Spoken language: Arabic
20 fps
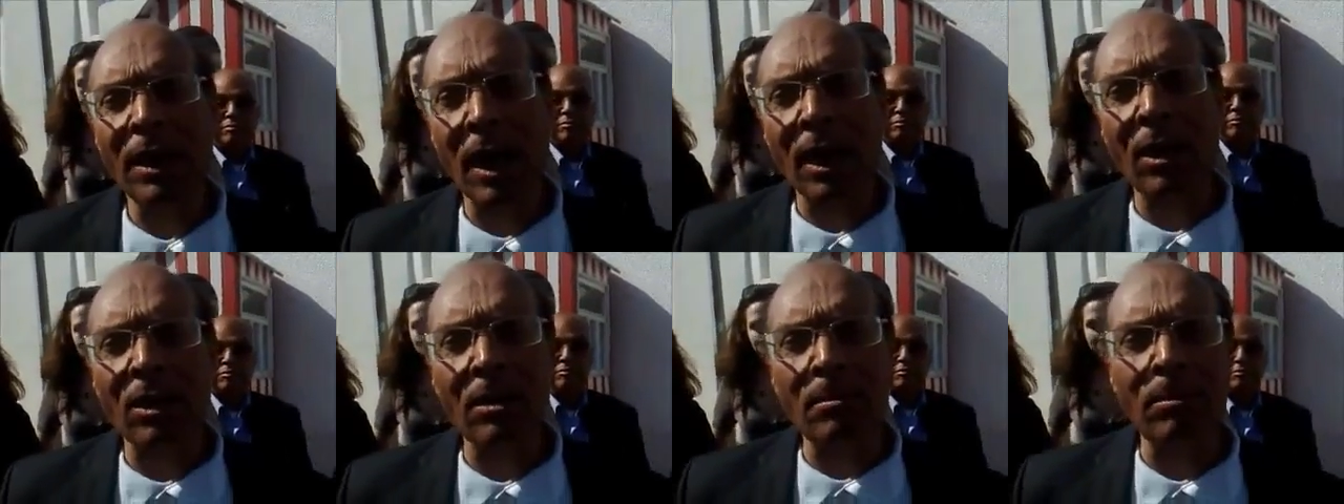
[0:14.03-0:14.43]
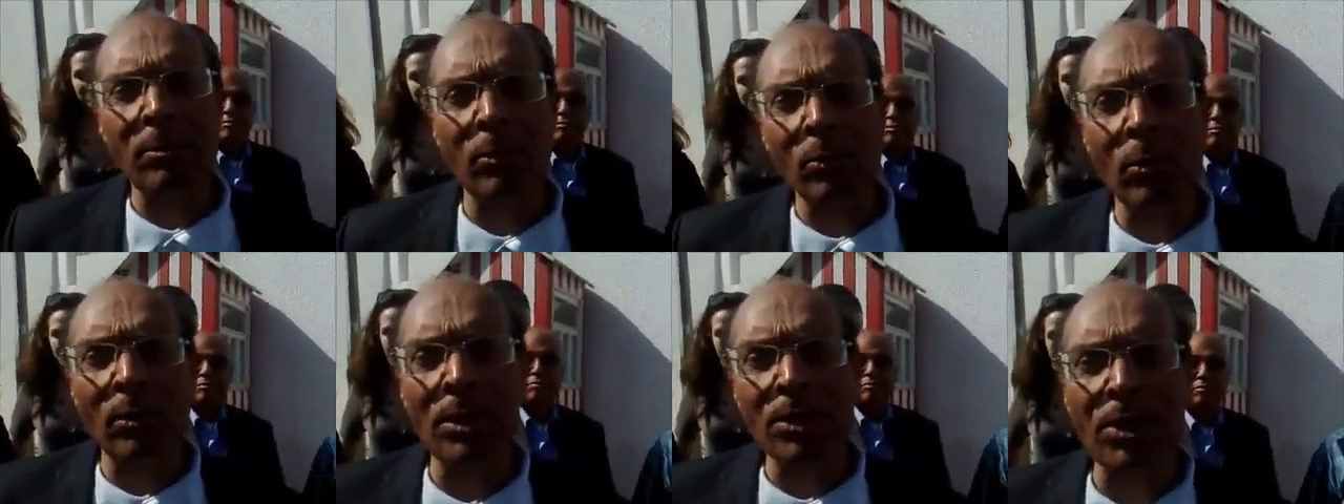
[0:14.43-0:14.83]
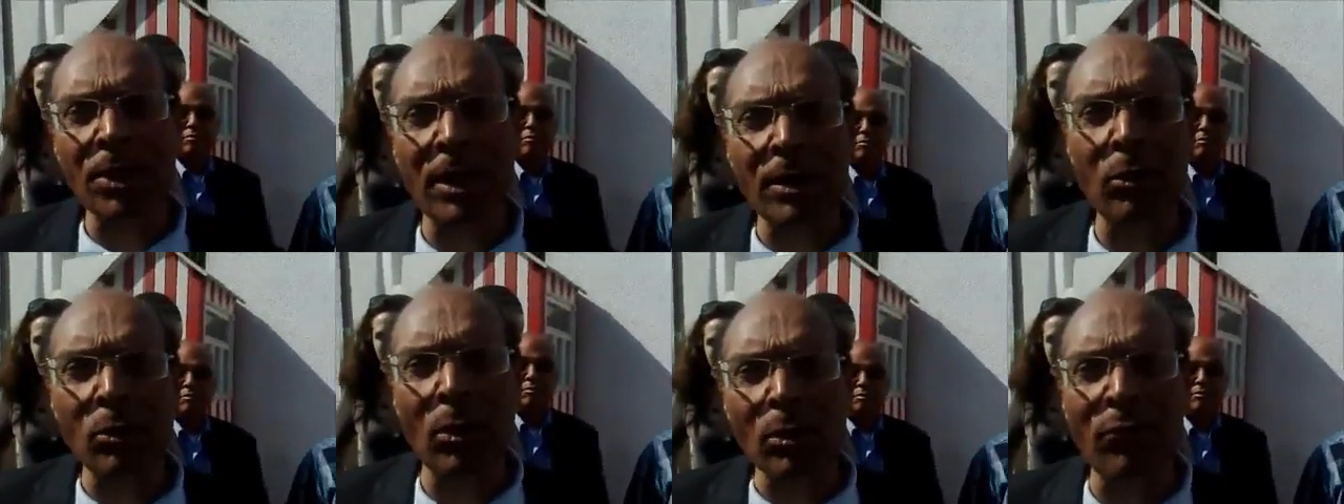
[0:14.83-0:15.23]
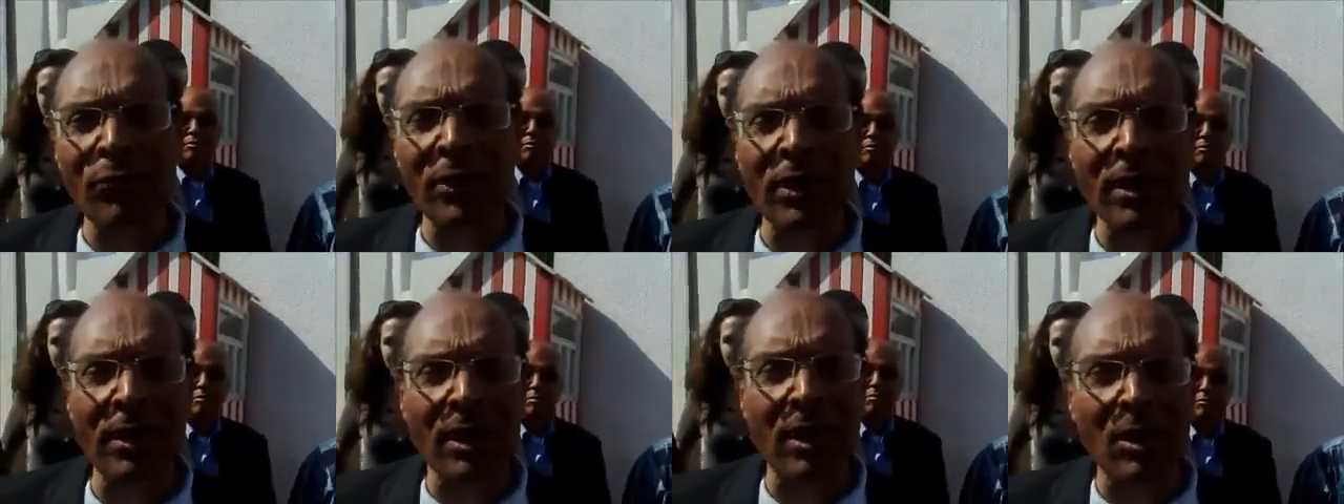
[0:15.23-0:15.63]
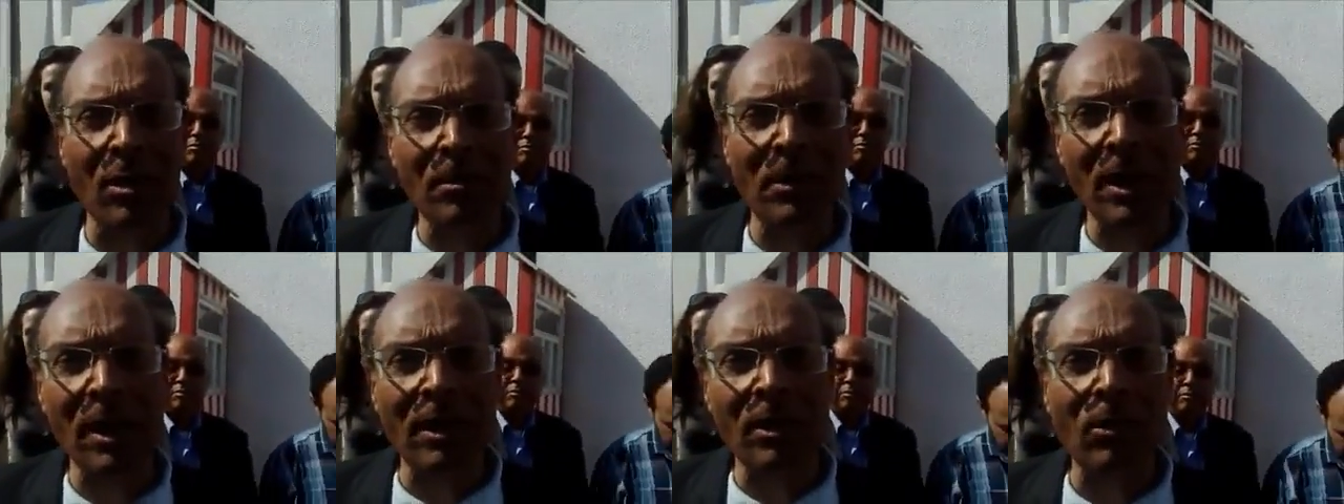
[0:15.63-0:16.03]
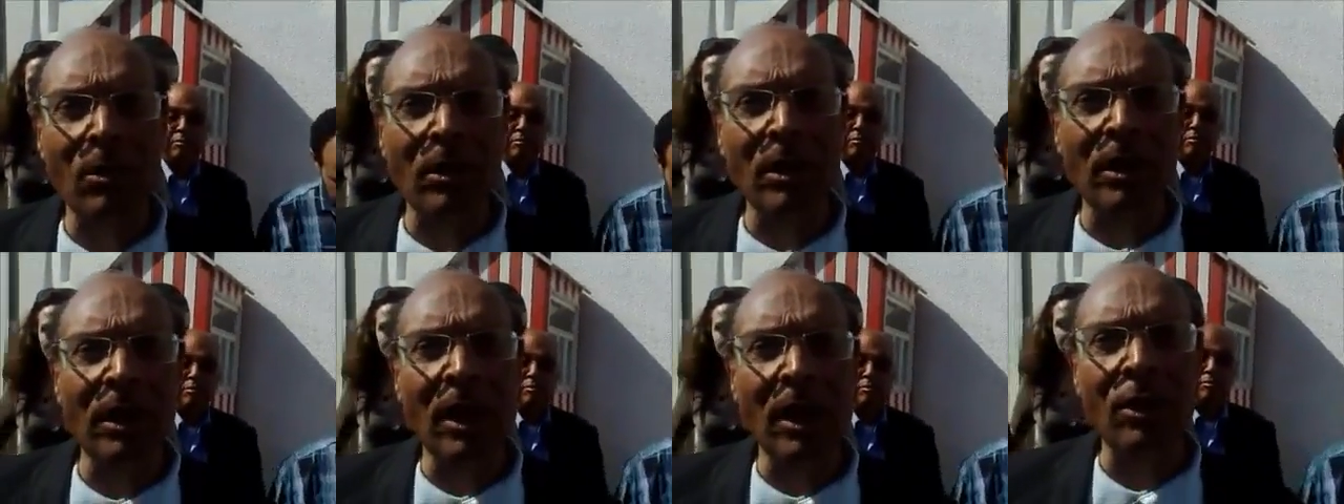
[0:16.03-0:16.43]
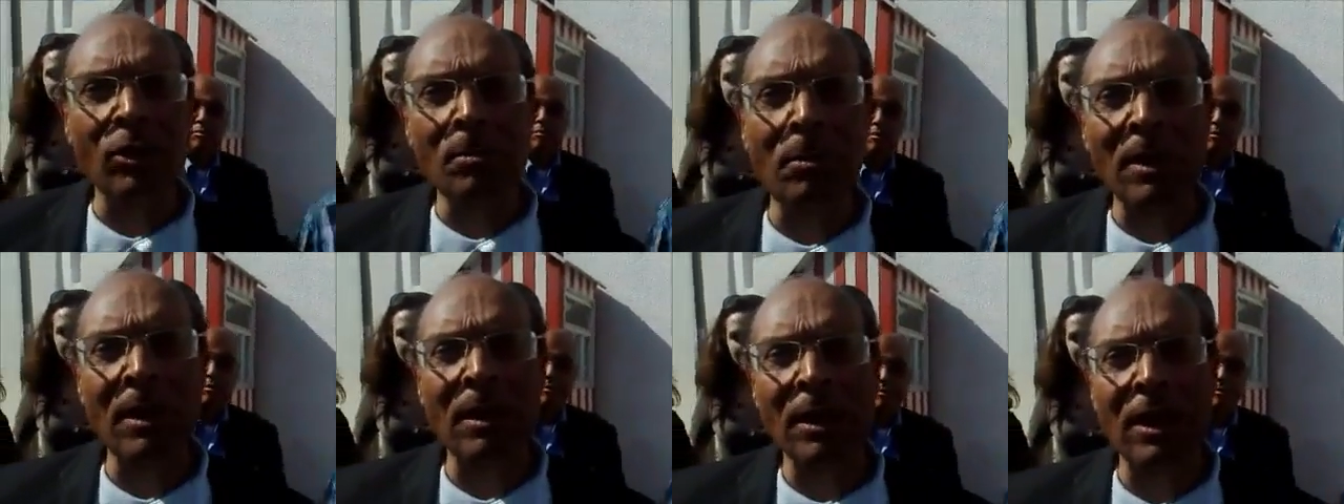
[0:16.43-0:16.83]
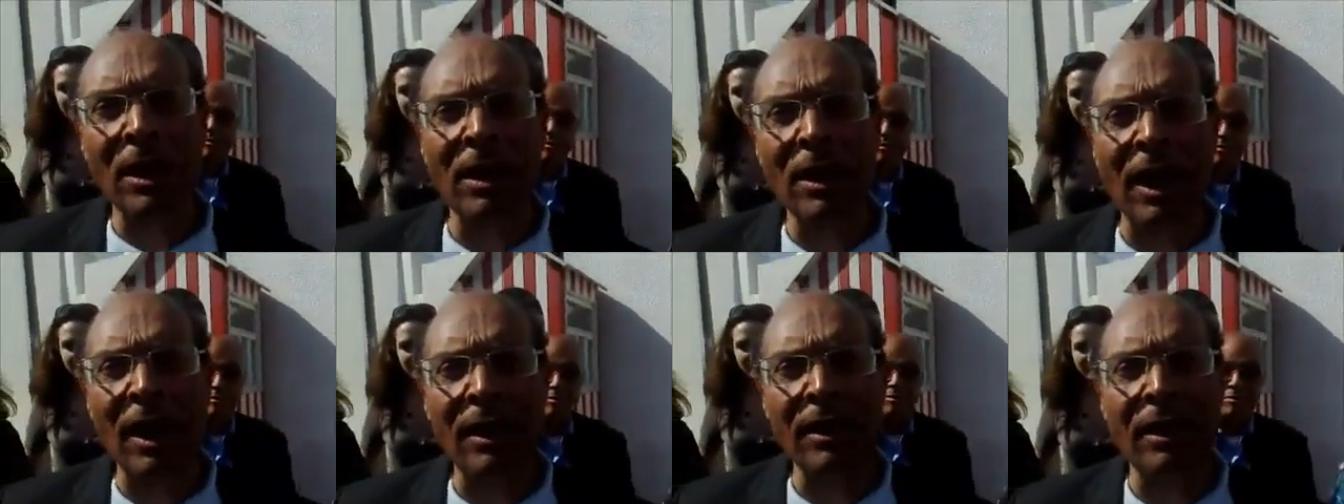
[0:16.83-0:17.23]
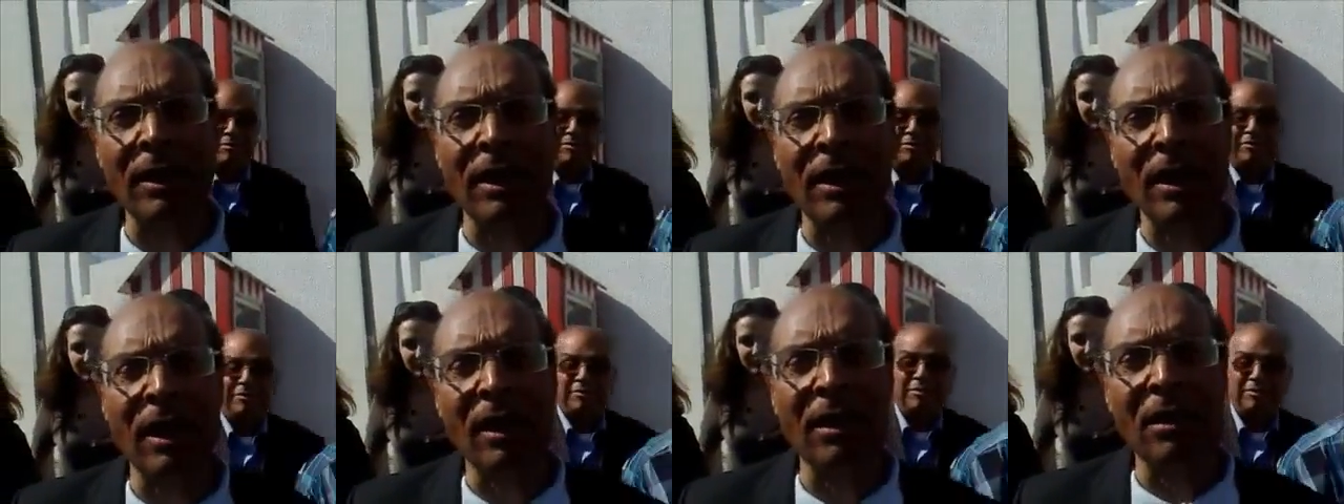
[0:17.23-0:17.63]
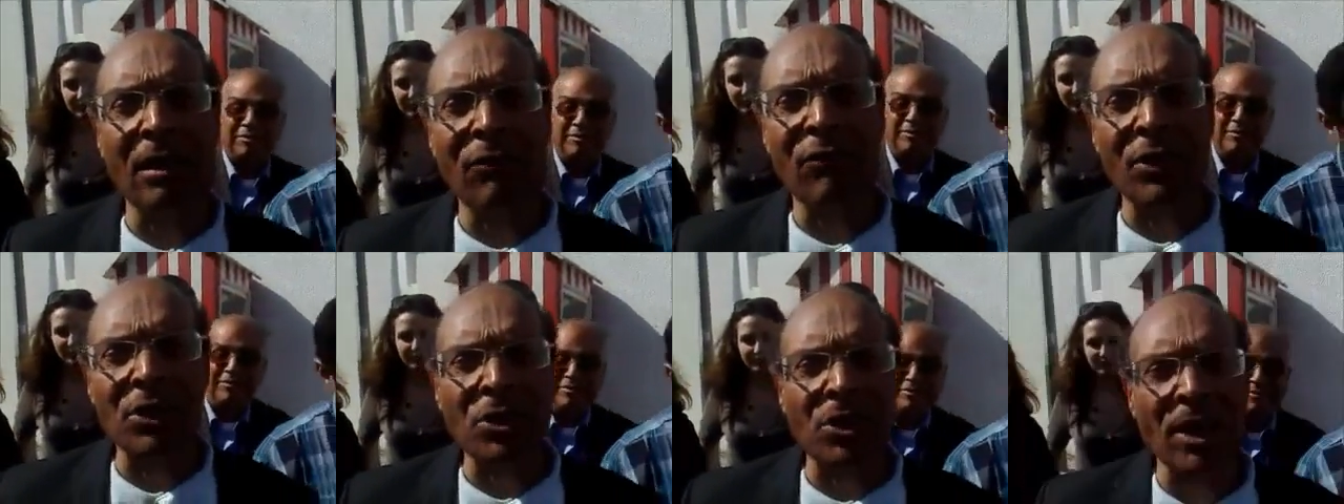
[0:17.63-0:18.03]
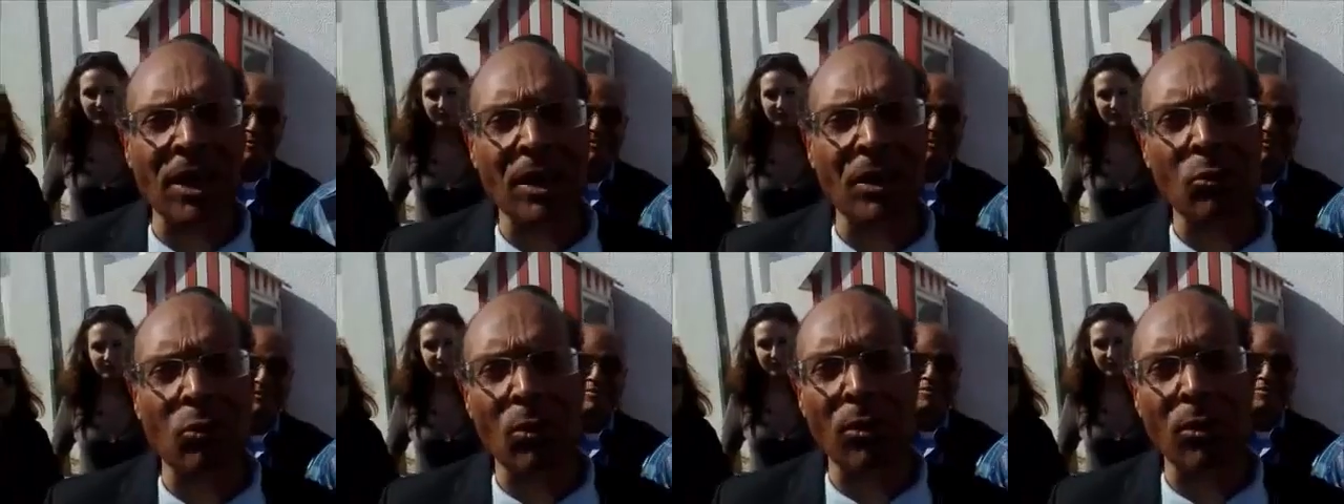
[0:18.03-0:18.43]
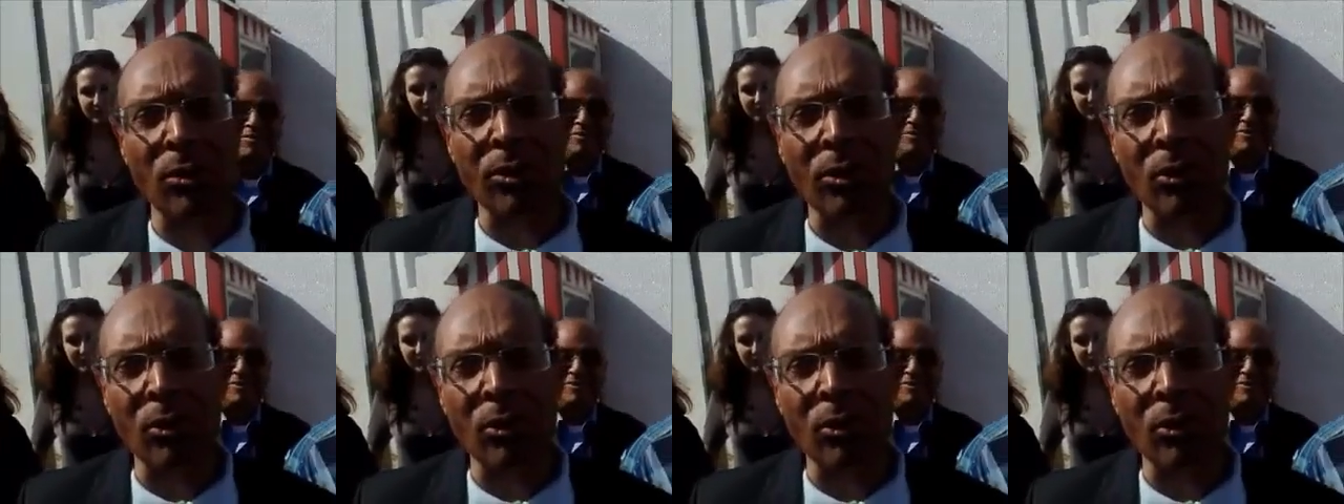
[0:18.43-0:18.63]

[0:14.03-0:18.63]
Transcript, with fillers: كعرب ونساندوهم في نضالهم لانه اللي عندهم كل اللي عندنا يعني الفساد